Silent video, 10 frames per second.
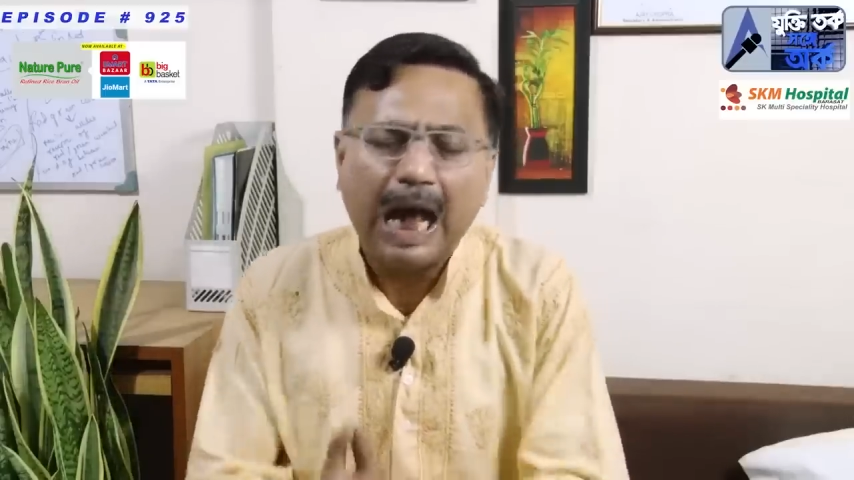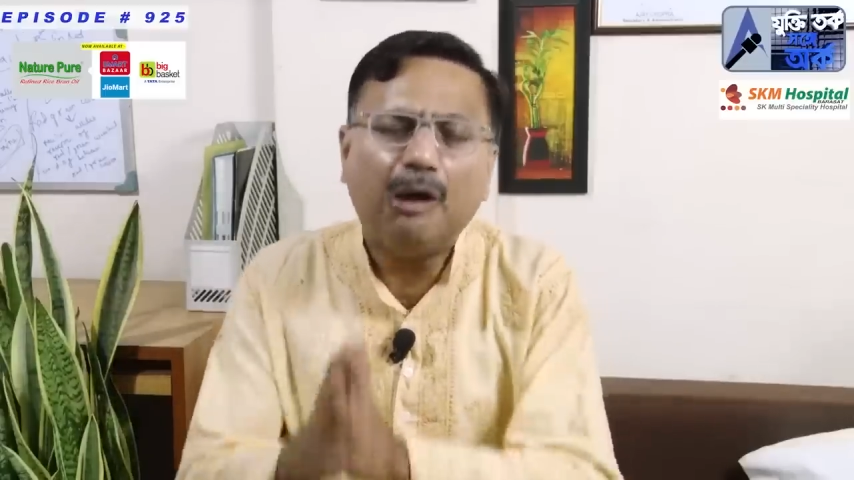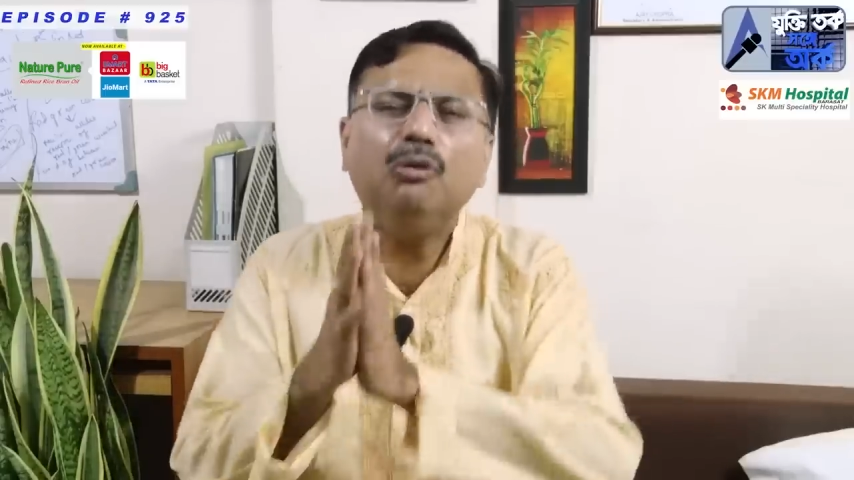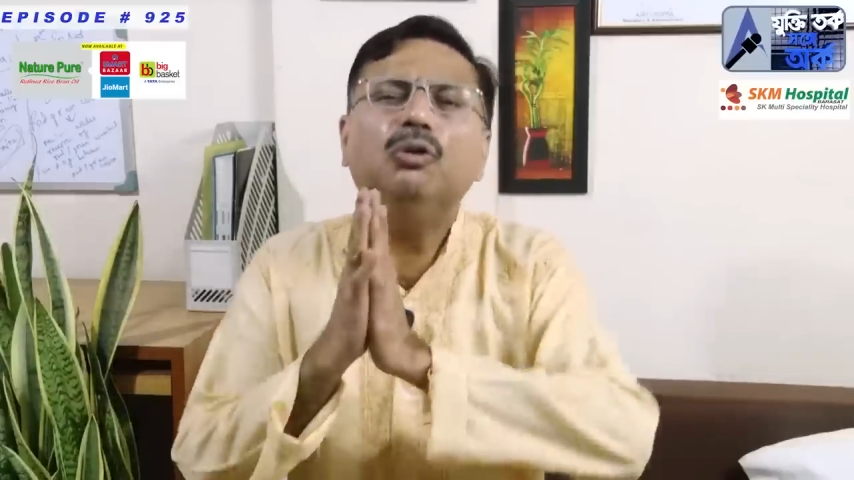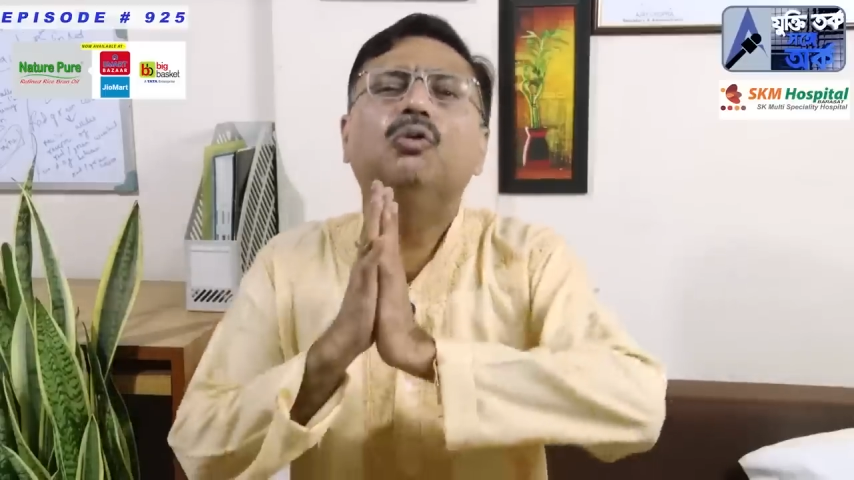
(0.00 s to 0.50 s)

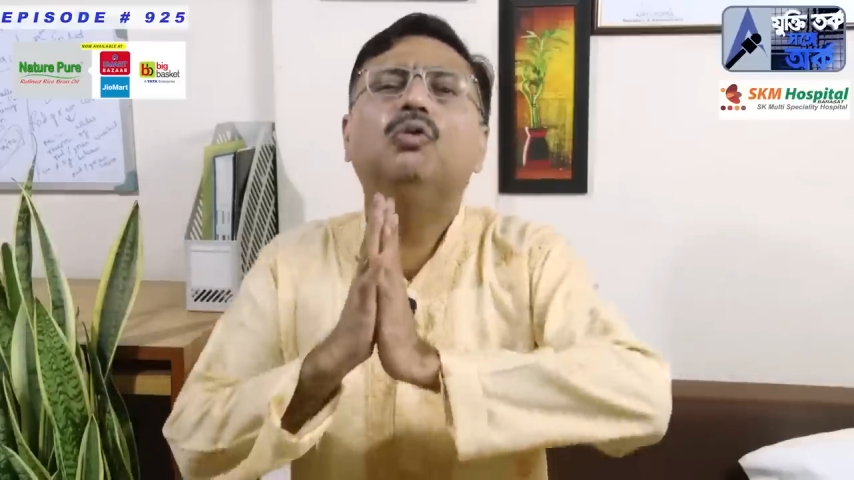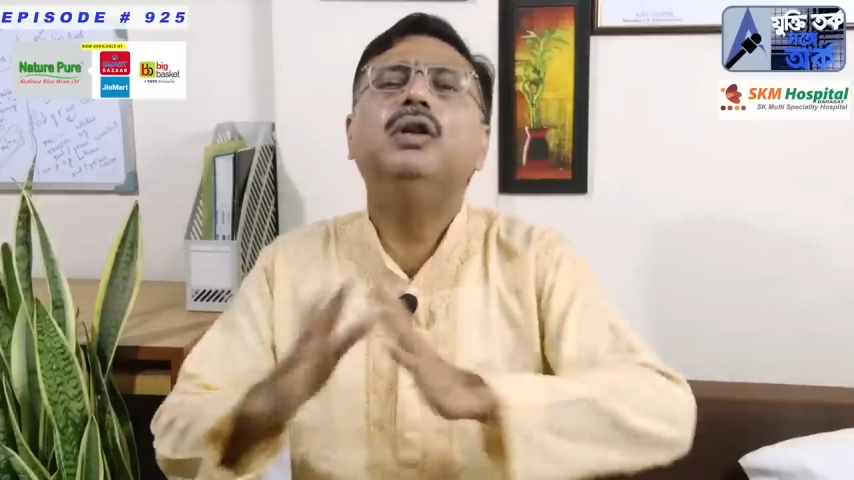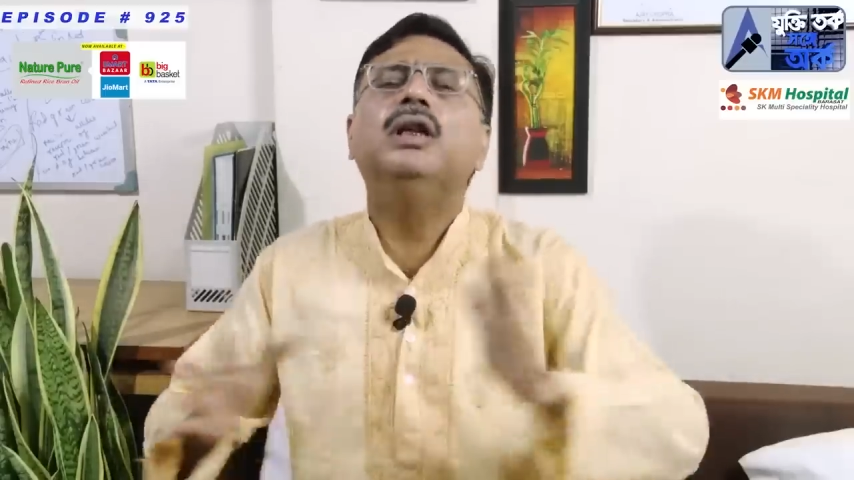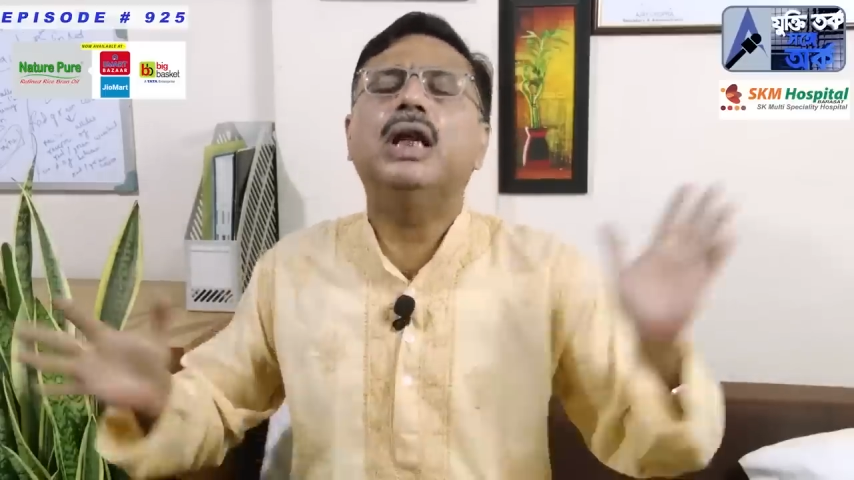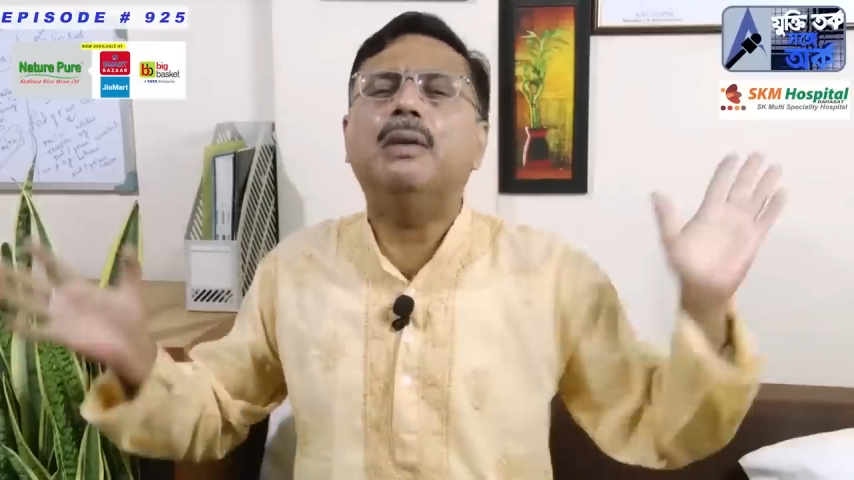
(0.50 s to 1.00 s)
এখন
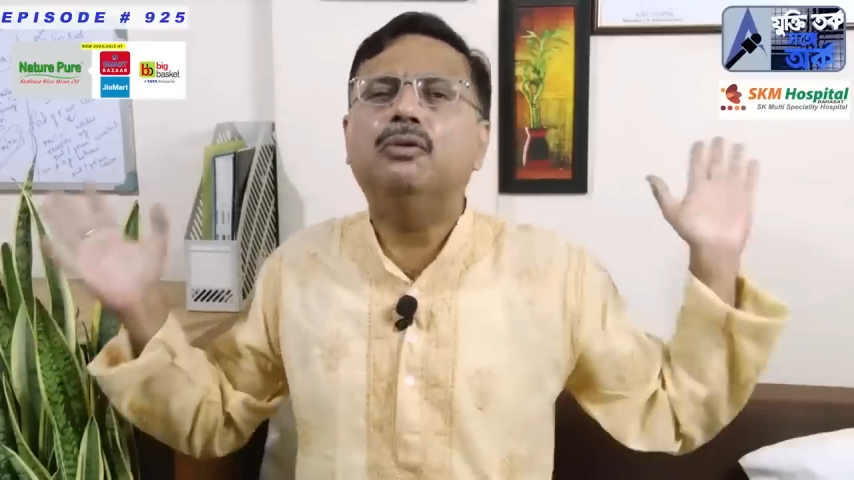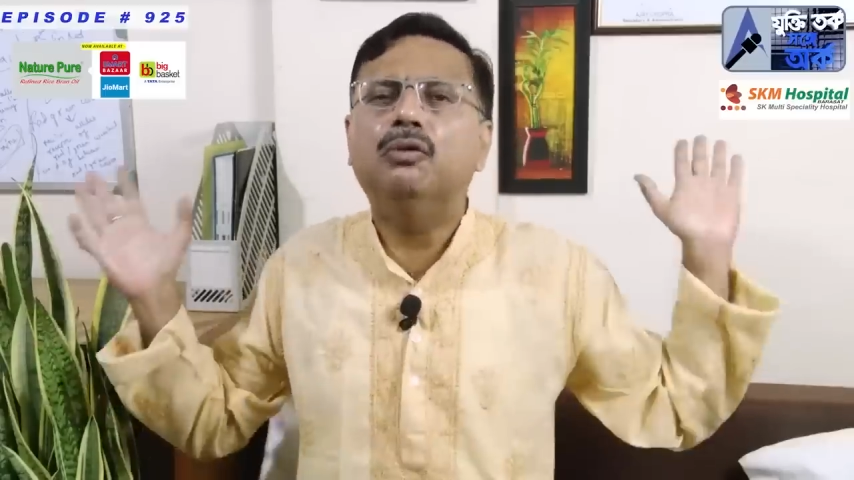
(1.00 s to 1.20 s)
খুললাম